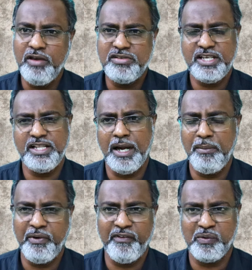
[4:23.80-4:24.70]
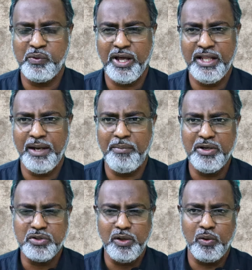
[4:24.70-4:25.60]
ஓய்வு செய்து அனுப்பிவிடக்கூடாது
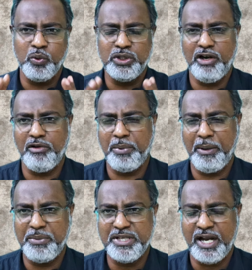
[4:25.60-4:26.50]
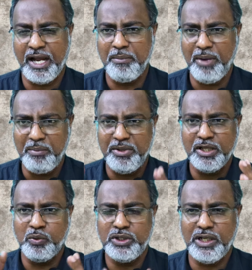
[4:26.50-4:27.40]
அப்படின்னு சொல்லி ஒரு உத்தரவை பிறப்பிச்சிருக்காங்க மேலும்
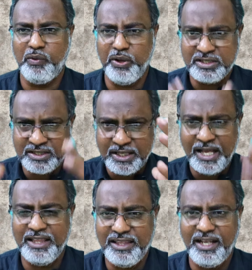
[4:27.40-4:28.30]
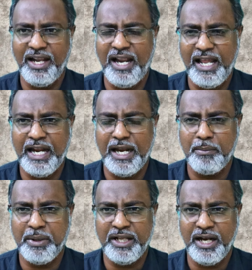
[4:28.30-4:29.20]
இந்த உத்தரவுடைய சரத்துக்கள்லாம்
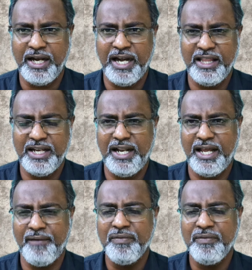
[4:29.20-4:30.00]
என்னன்னு பார்த்தீங்கன்னா கிட்டத்தட்ட